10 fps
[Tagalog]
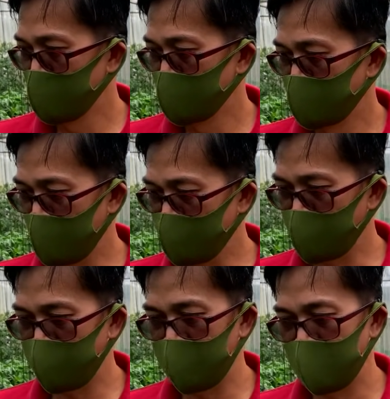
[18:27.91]
to help
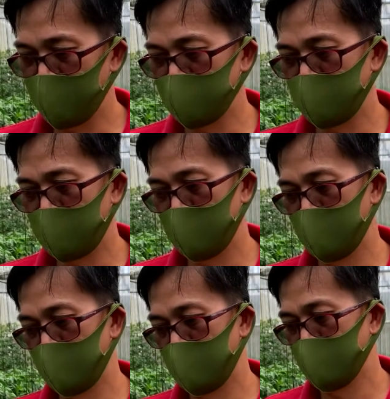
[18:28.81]
the plant
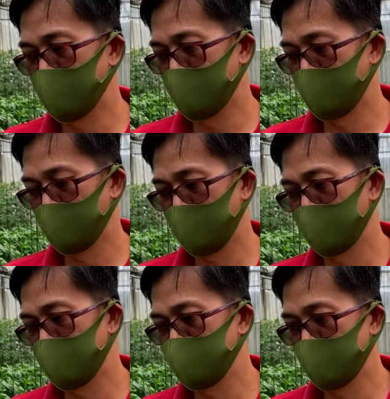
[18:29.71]
uh, you know in
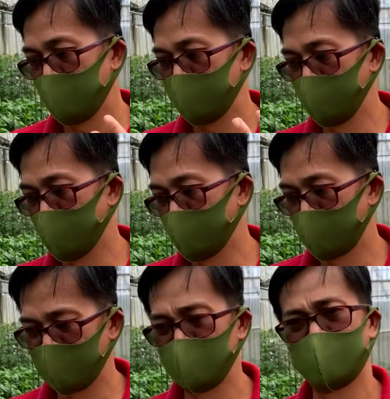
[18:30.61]
terms of yung
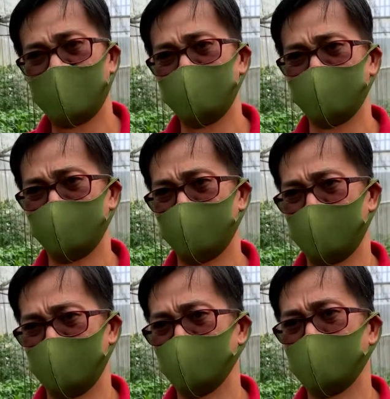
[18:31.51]
translocation ng
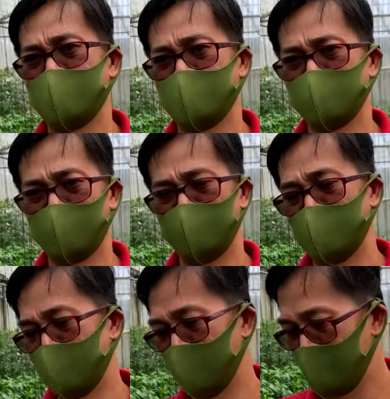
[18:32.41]
mga nutrients from
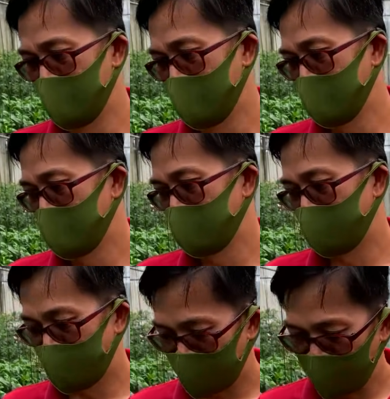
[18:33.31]
the
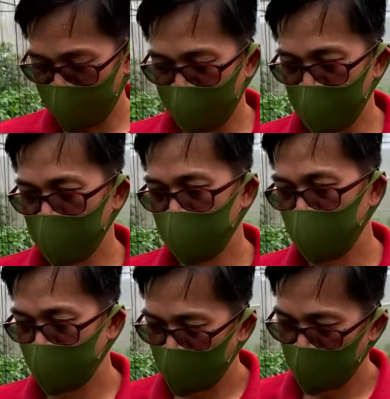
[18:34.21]
from the drip feed
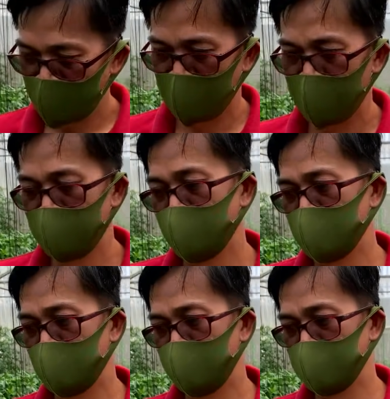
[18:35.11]
to the to the
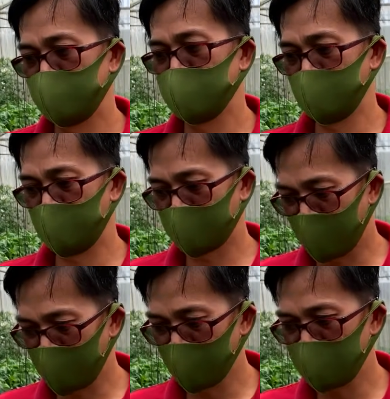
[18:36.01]
surface but
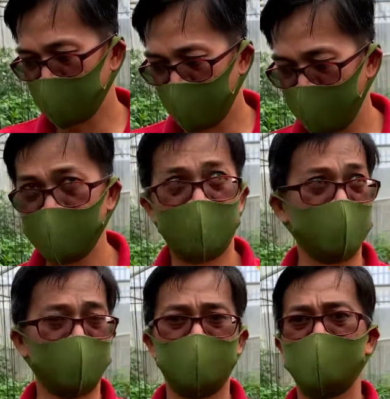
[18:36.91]
again those are
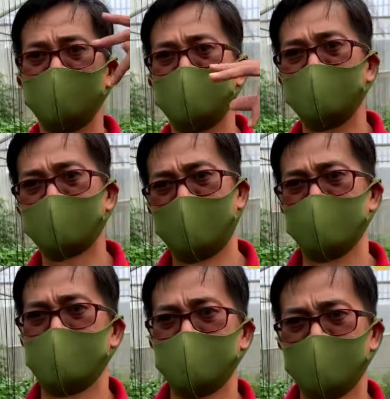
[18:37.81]
dependent on the
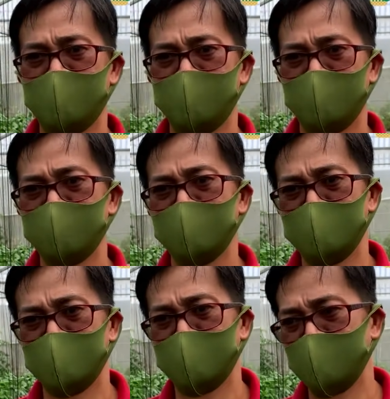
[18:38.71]
climatic in ano
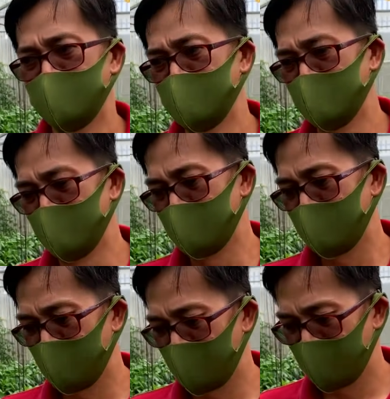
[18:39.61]
uh,
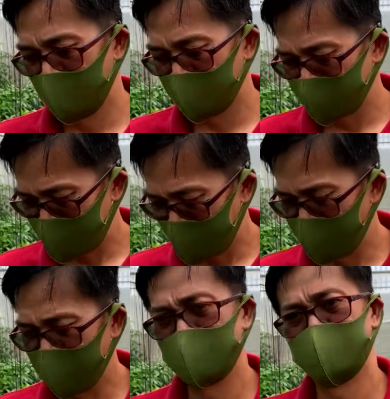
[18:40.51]
uh,
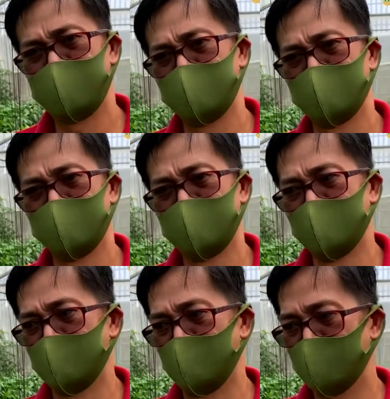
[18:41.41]
environment
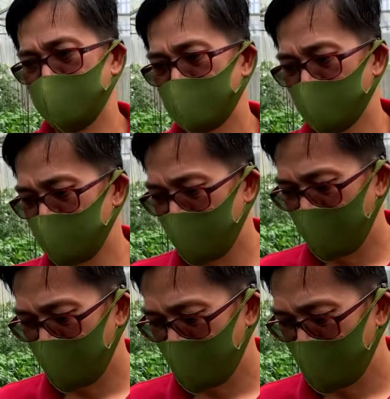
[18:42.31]
you know because
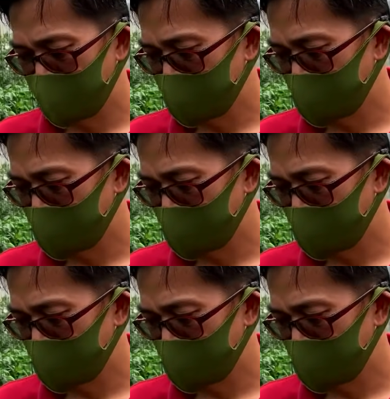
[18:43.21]
the